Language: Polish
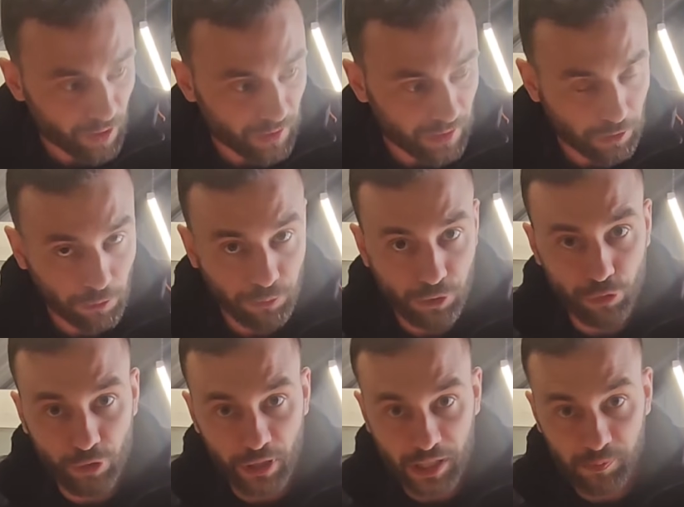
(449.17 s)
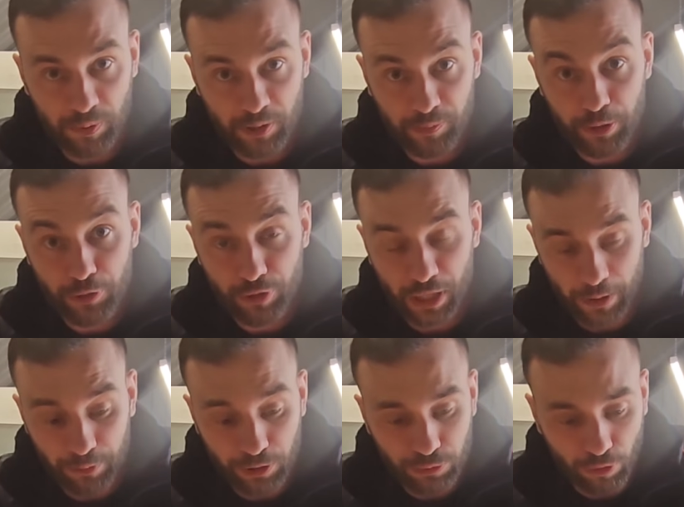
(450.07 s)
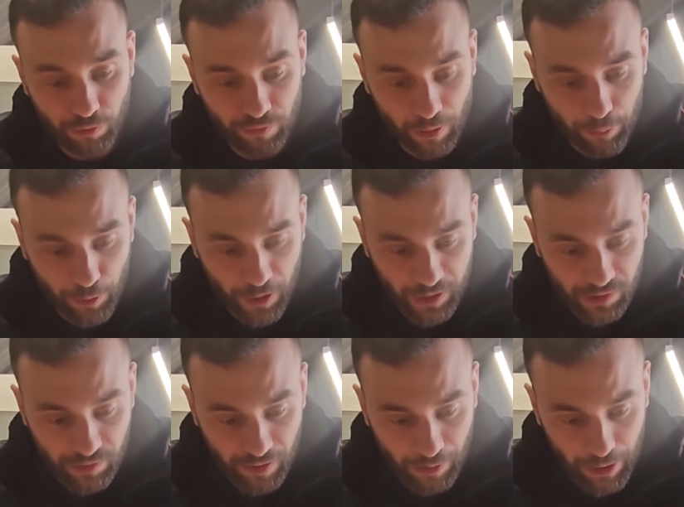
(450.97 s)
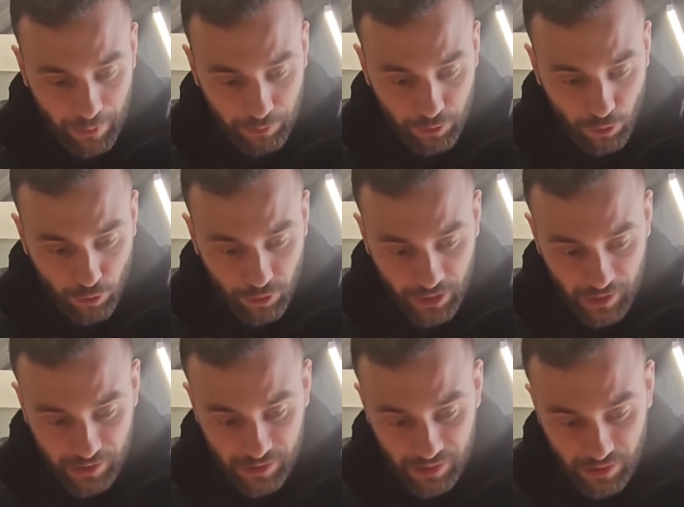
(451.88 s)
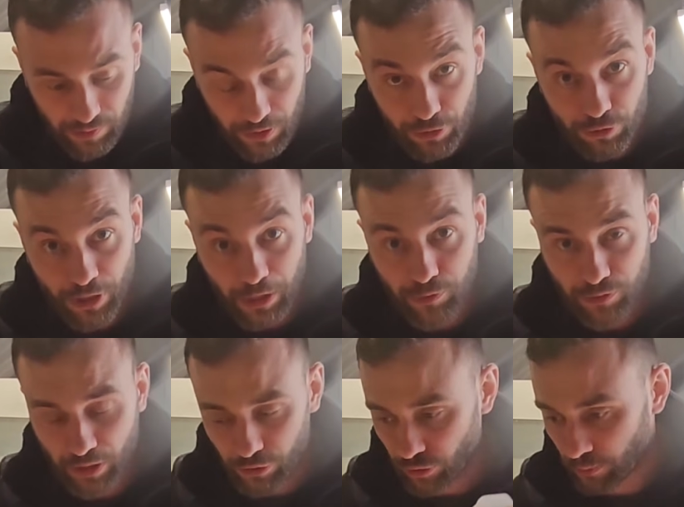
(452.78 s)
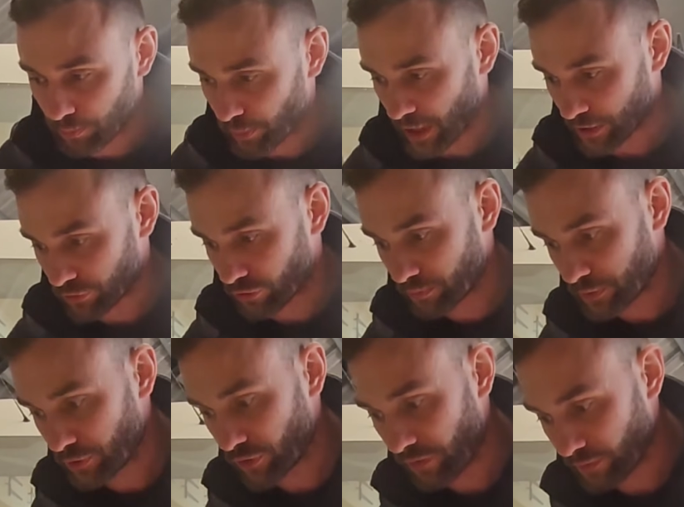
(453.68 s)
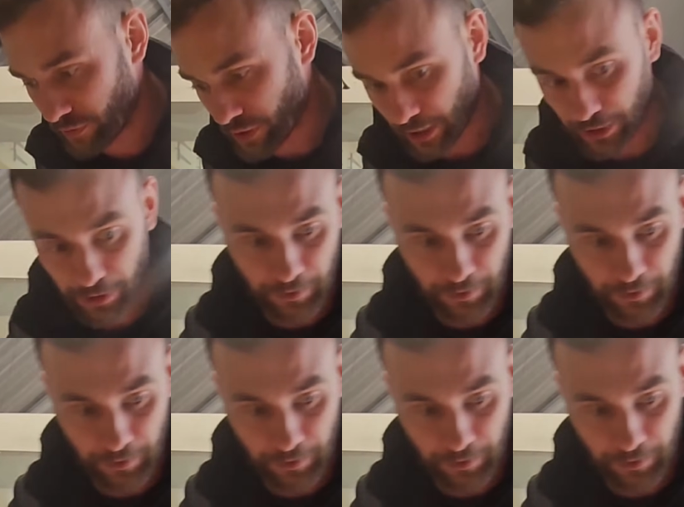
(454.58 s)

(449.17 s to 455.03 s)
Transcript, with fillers: na tą skrzynkę z bezpiecznikami, którą Wam pokazywałem do gniazda zewnętrznego. Zresztą pokażę, żebyście widzieli.